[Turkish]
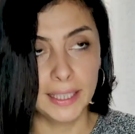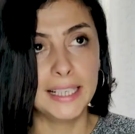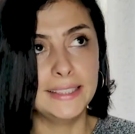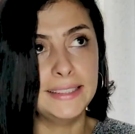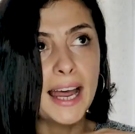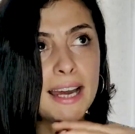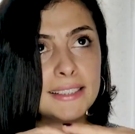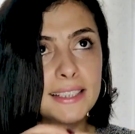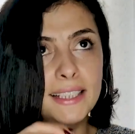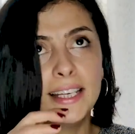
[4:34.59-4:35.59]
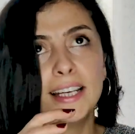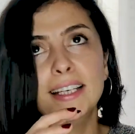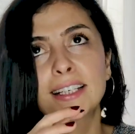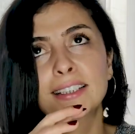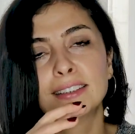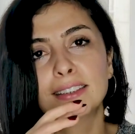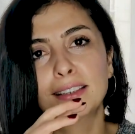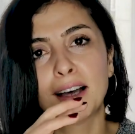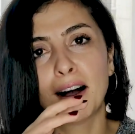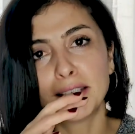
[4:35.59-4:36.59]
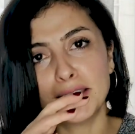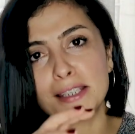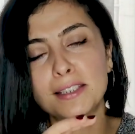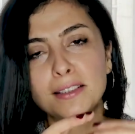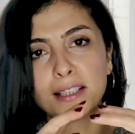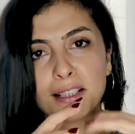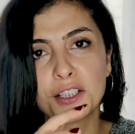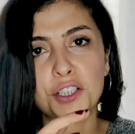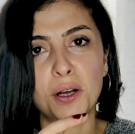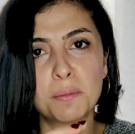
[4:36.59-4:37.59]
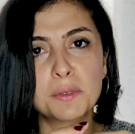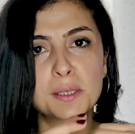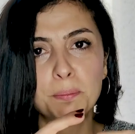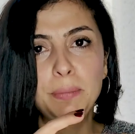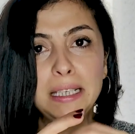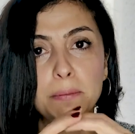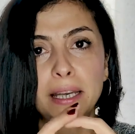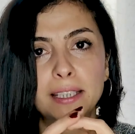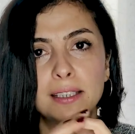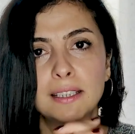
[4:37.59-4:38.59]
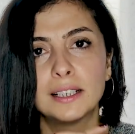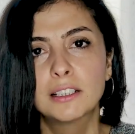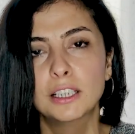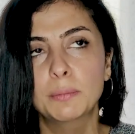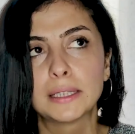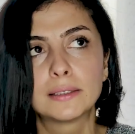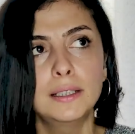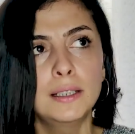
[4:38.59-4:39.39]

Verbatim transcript: Nerede e, hangisini takacağımızı bilmek kıymetli.